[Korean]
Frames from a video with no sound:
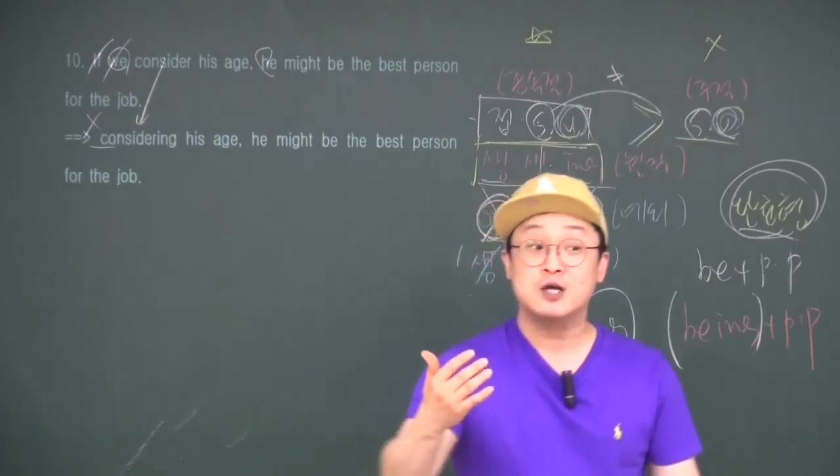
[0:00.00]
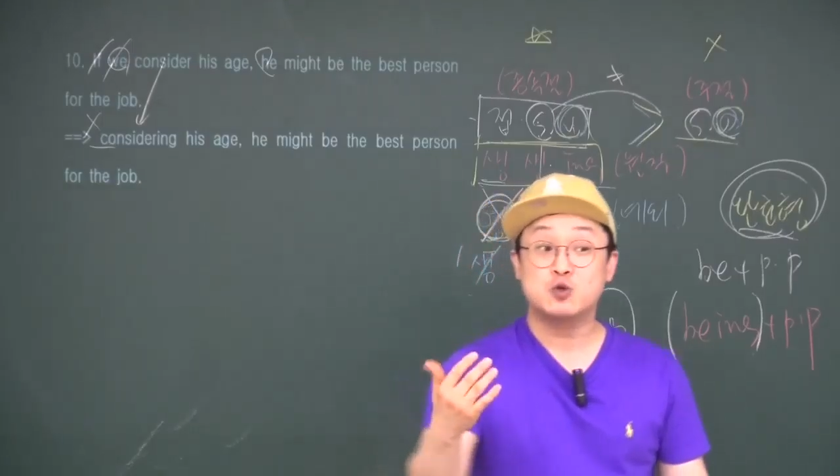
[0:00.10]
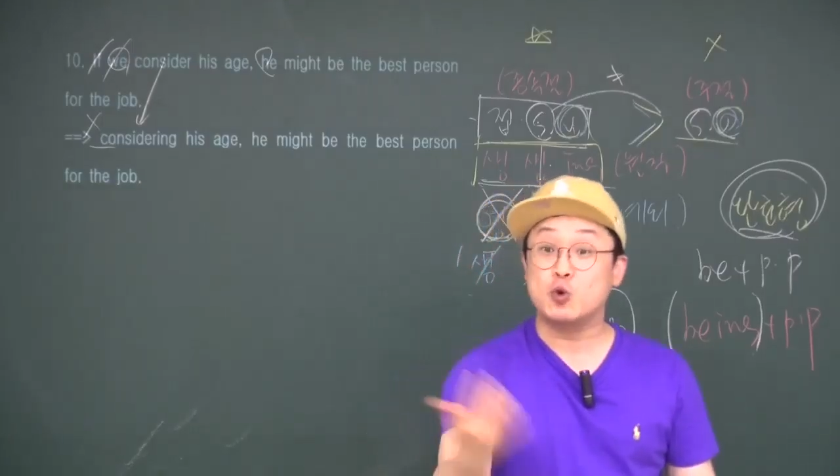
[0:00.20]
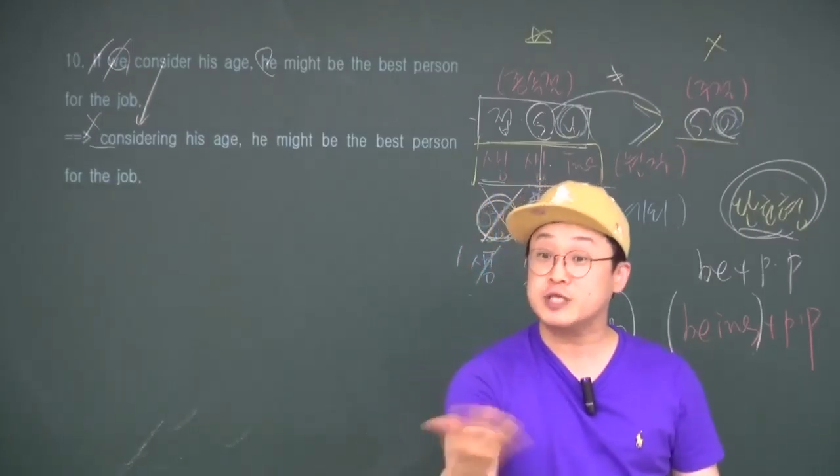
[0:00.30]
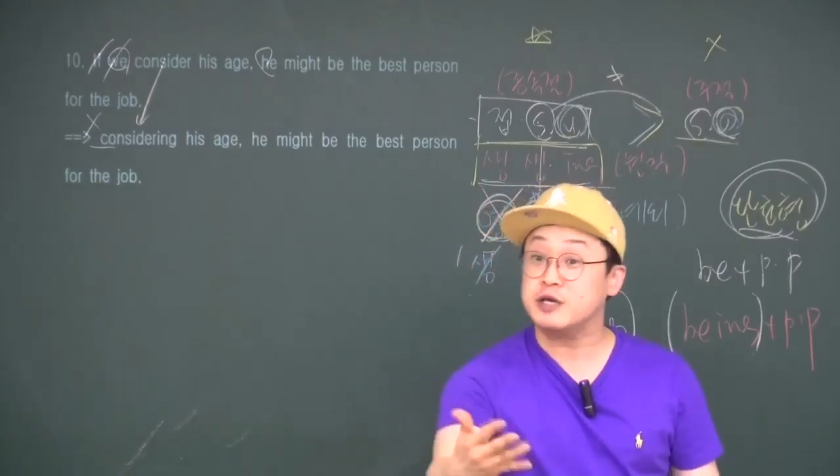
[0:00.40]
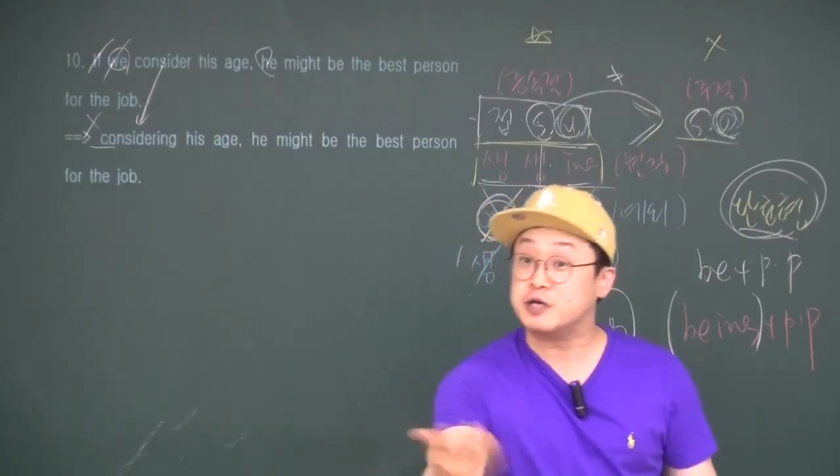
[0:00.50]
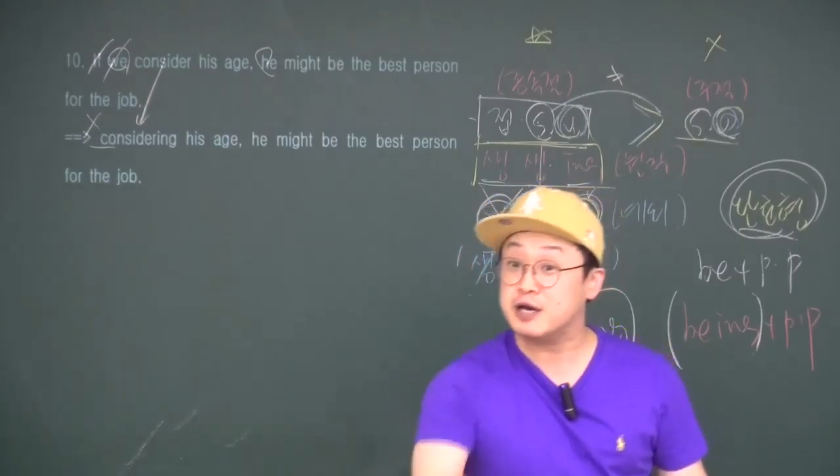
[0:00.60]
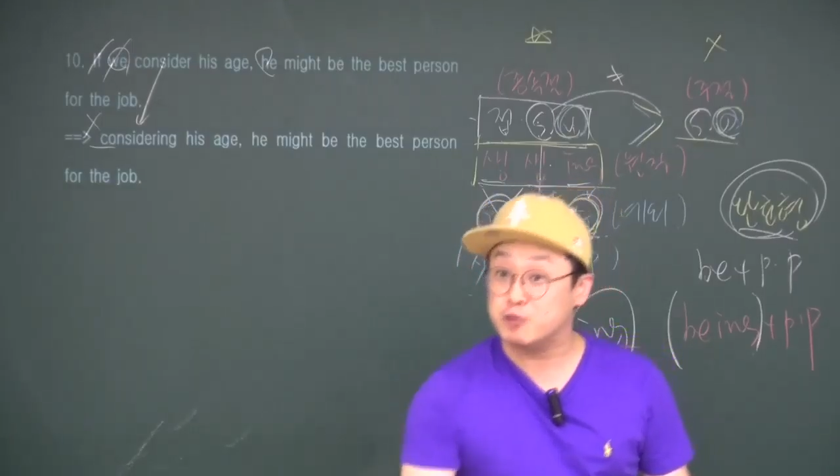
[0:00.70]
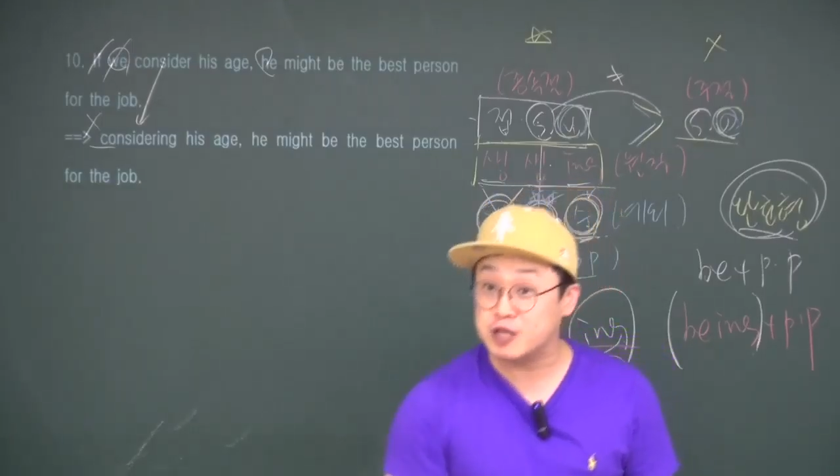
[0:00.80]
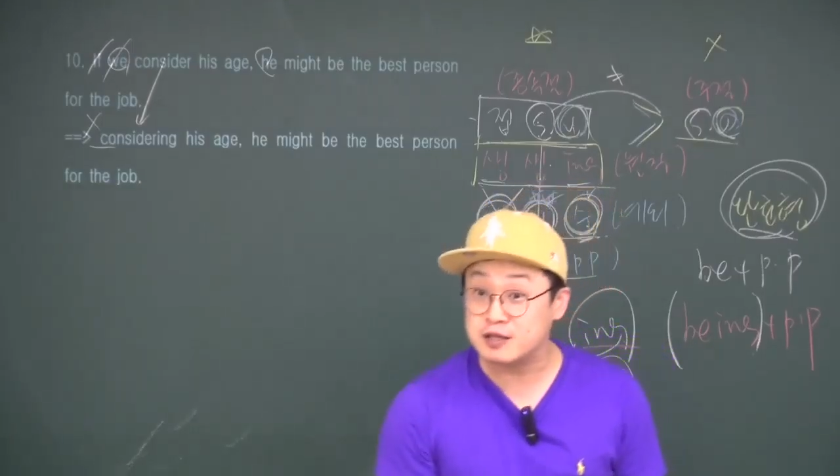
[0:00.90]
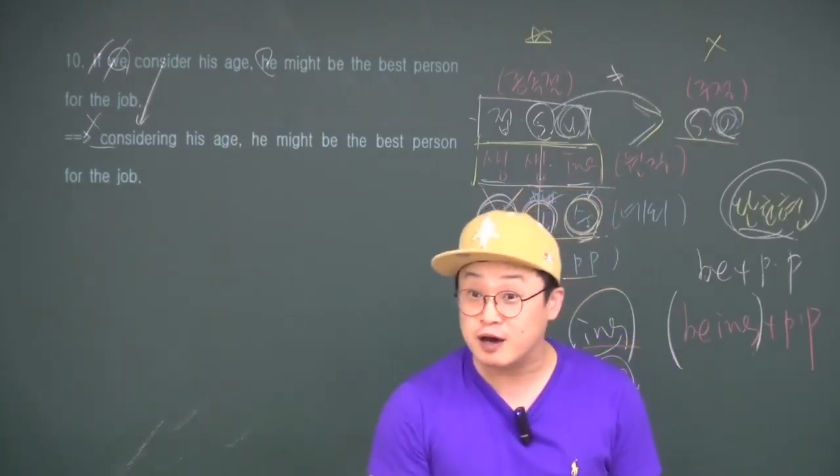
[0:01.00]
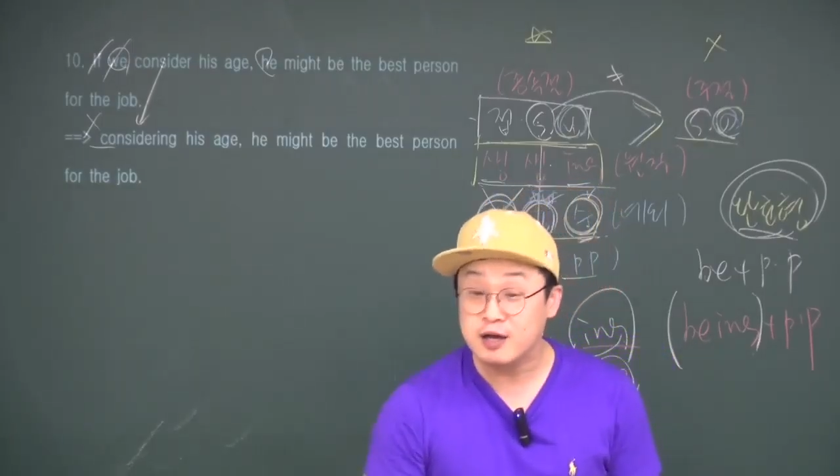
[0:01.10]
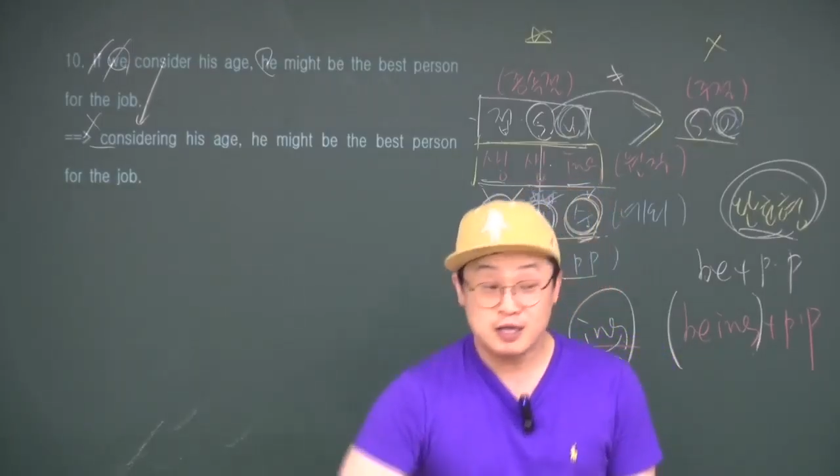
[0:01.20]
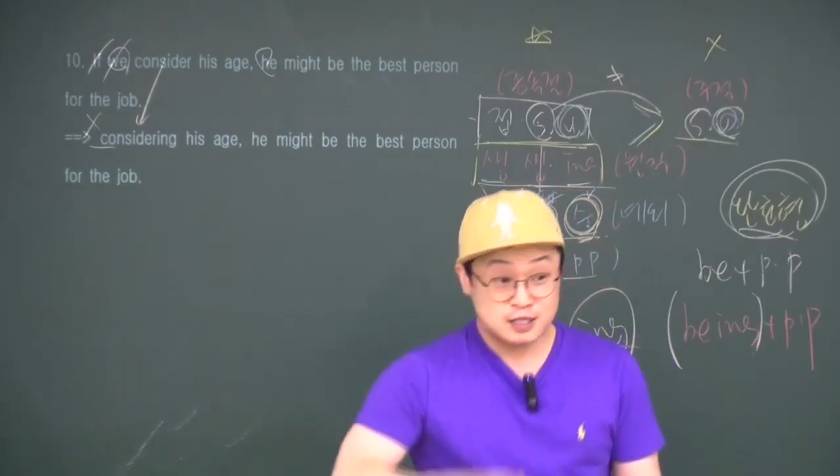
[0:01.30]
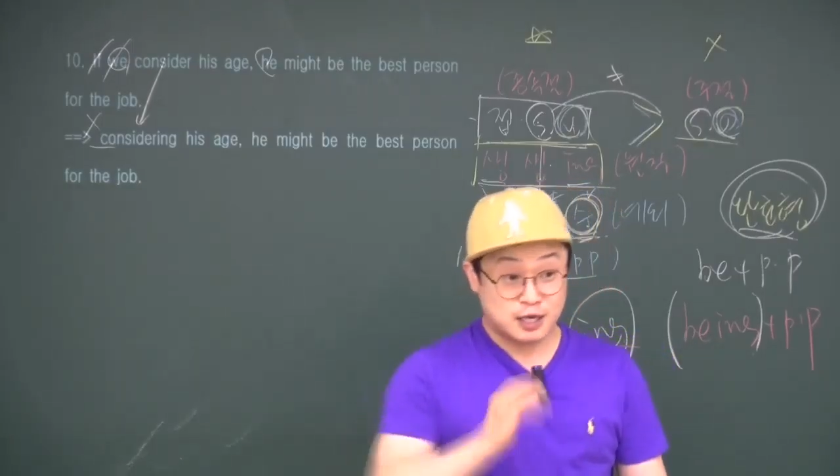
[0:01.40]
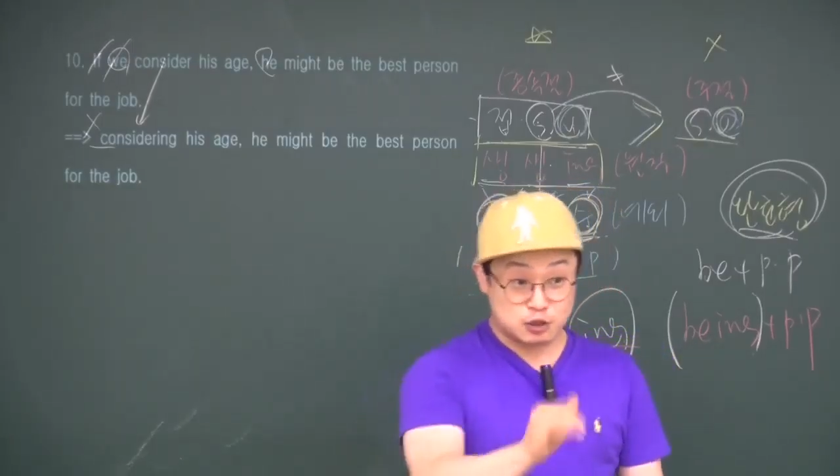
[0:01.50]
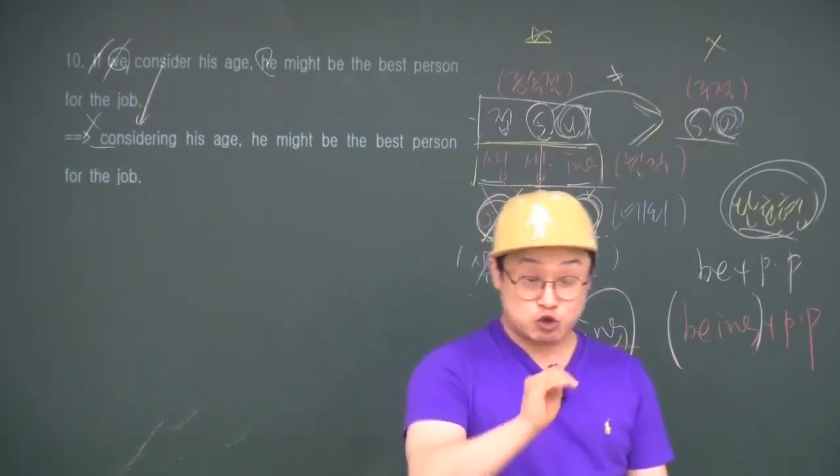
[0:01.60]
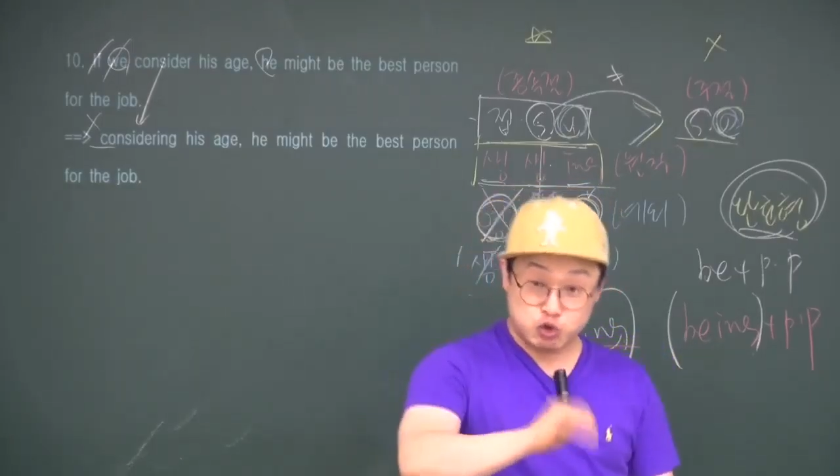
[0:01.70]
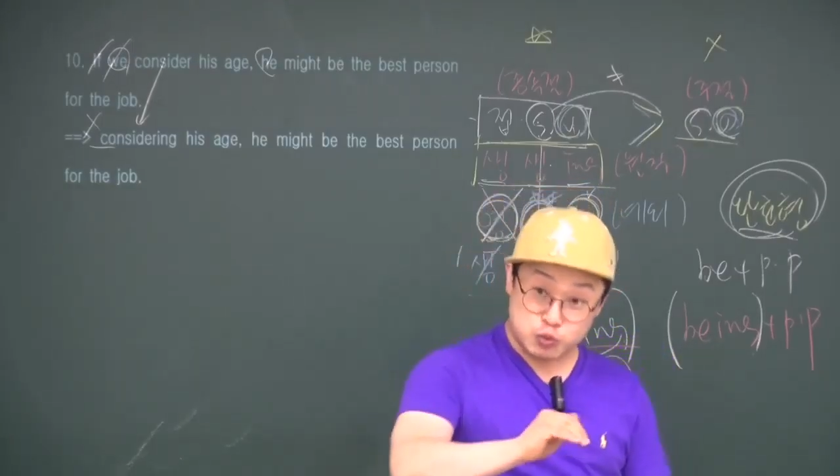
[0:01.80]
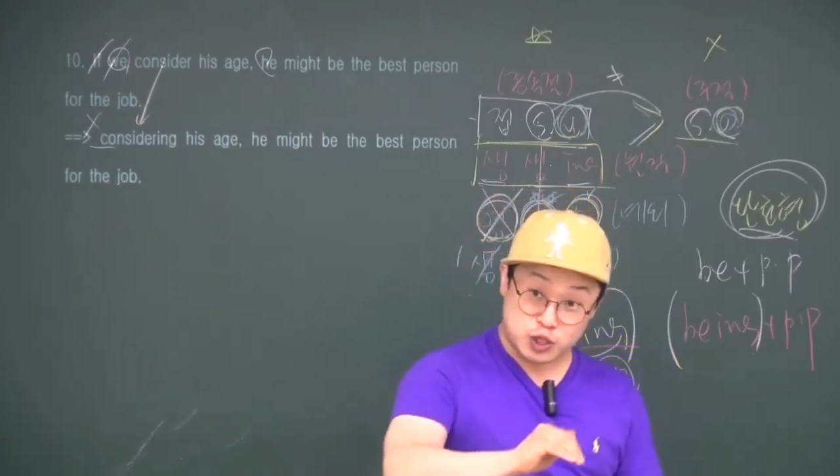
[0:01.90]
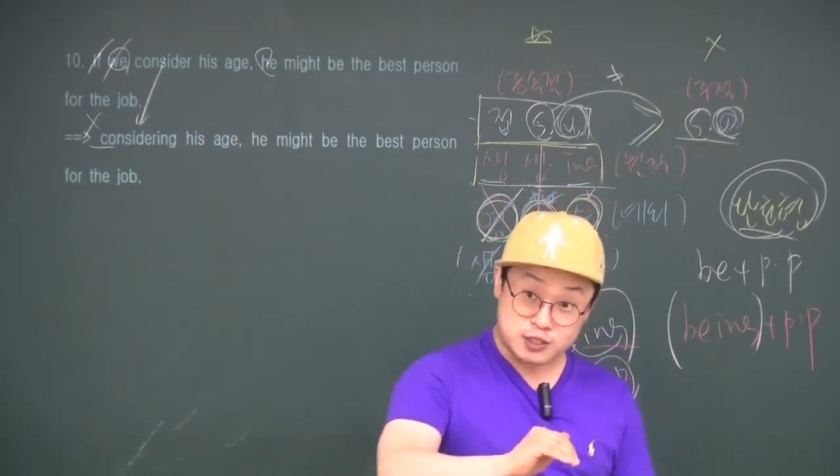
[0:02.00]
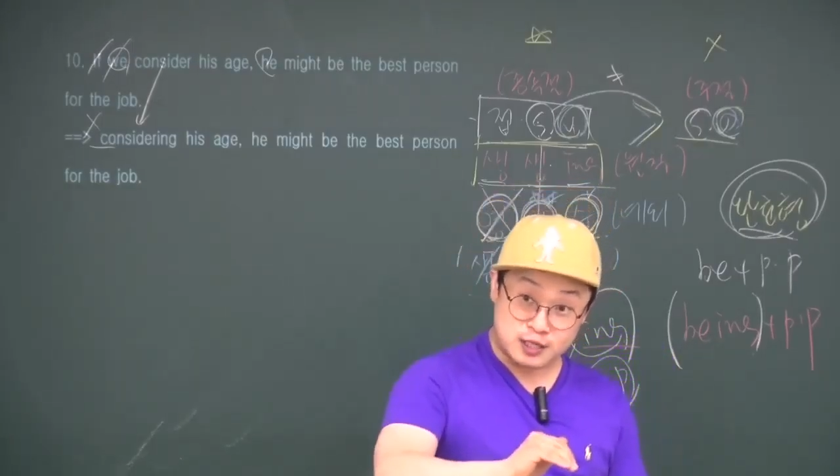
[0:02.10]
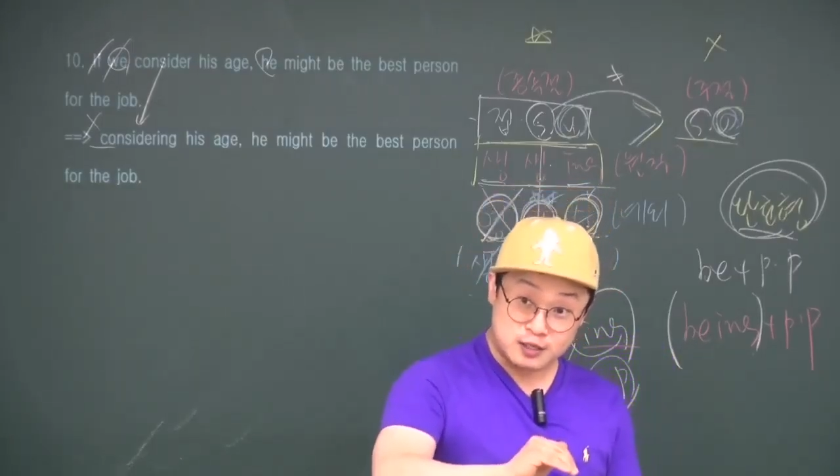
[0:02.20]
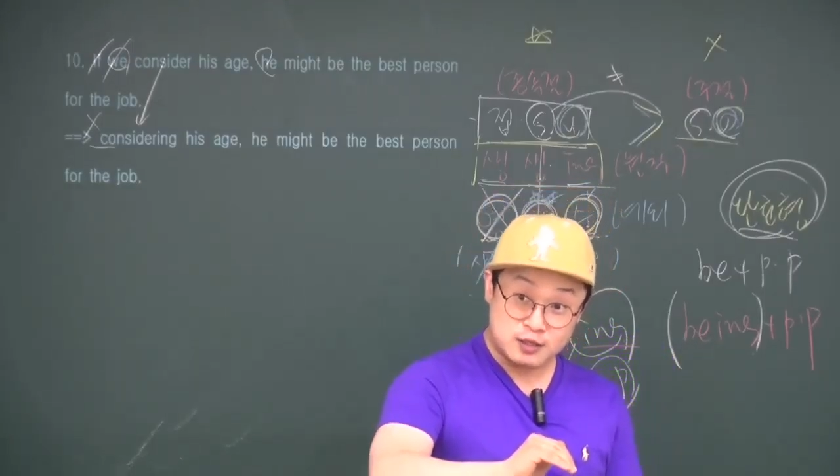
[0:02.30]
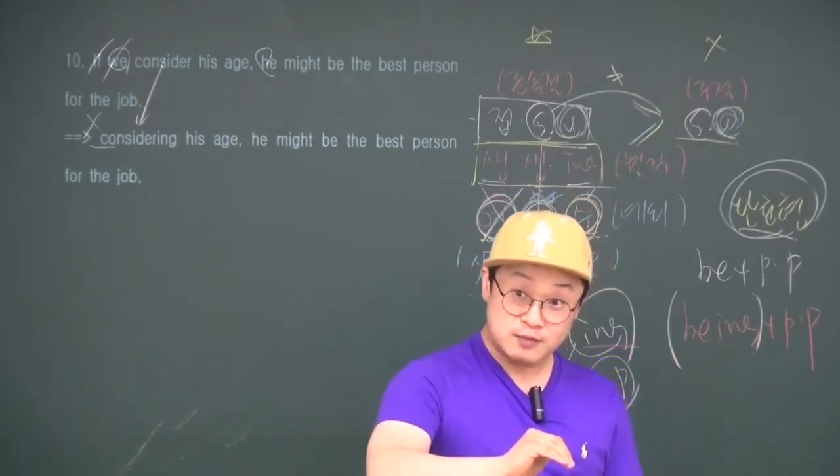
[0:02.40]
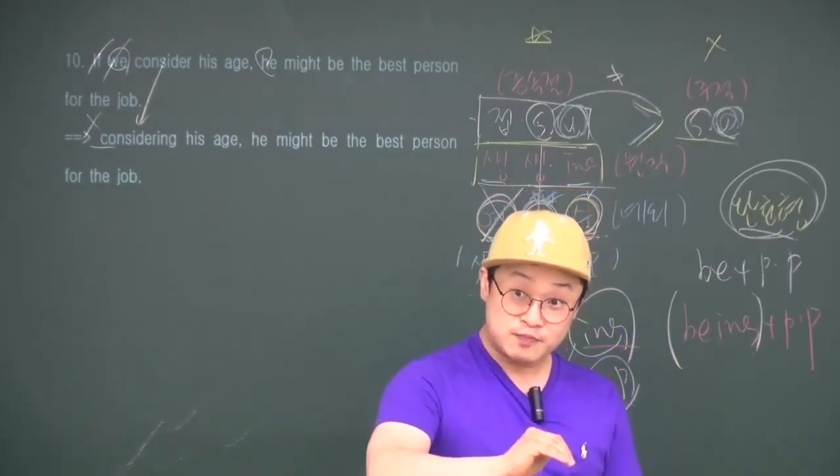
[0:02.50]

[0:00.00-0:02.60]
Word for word: 동사 역할을 못한다. 따라서 투부정사는